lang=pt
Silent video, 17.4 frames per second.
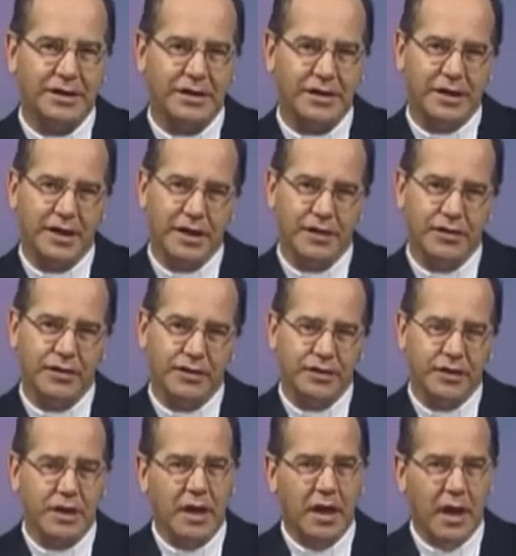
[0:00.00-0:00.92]
de
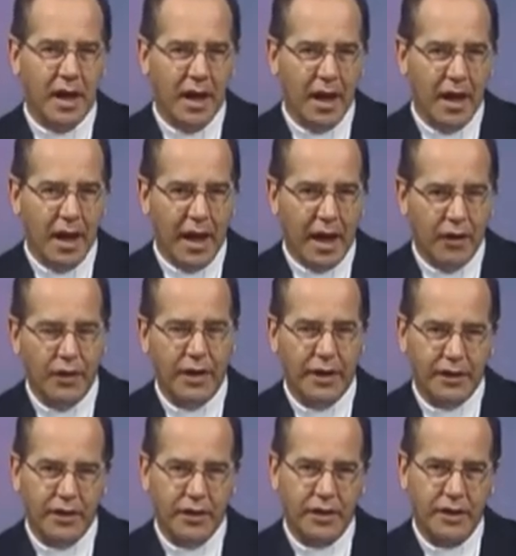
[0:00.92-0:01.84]
Deus, ao
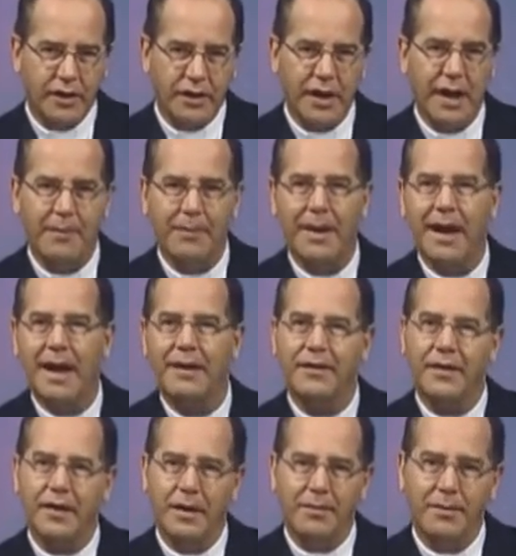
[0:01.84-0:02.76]
redor da
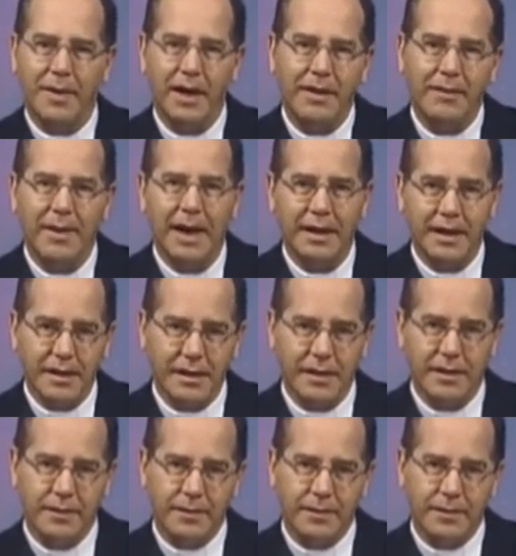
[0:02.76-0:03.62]
amada Mãe Maria.